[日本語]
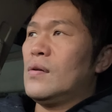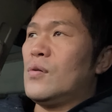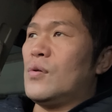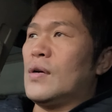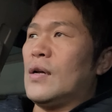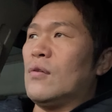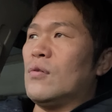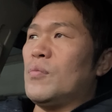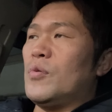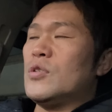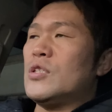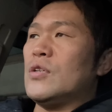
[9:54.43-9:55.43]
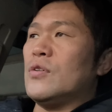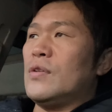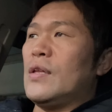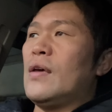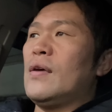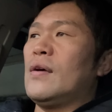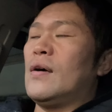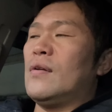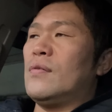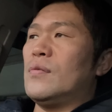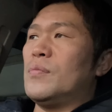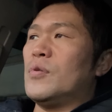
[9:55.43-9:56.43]
これからのボクシングにね、あの、
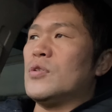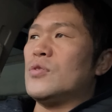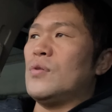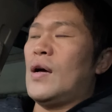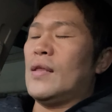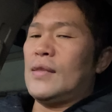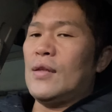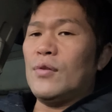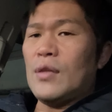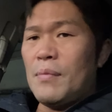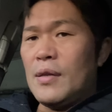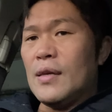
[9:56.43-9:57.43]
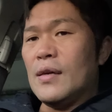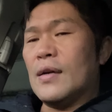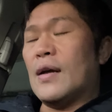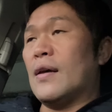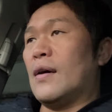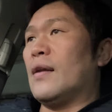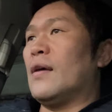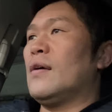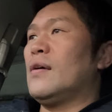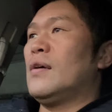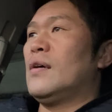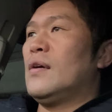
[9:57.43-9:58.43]
ボクシングの発展のために彼がね、
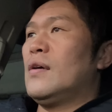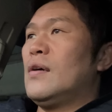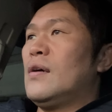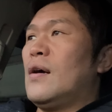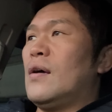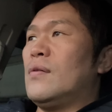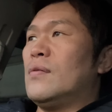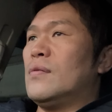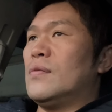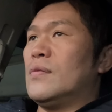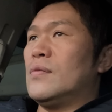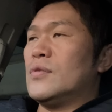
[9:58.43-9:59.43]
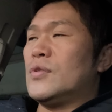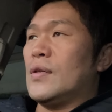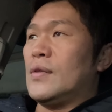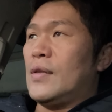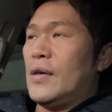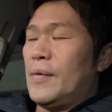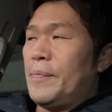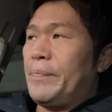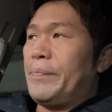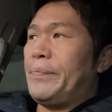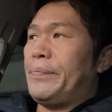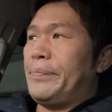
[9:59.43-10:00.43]
あのー、そうやって、
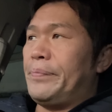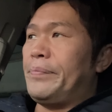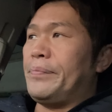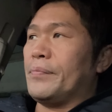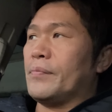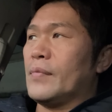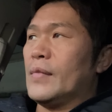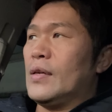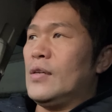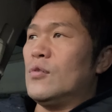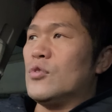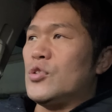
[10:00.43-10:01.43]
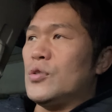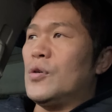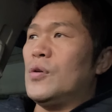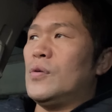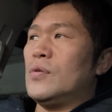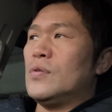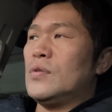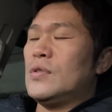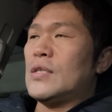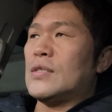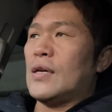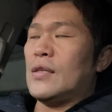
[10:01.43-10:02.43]
うん、命を
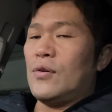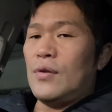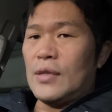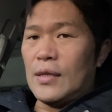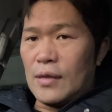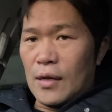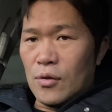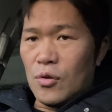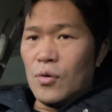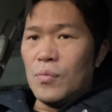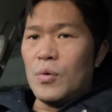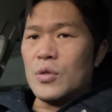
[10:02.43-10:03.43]
捧げてくれたんだなと、ボ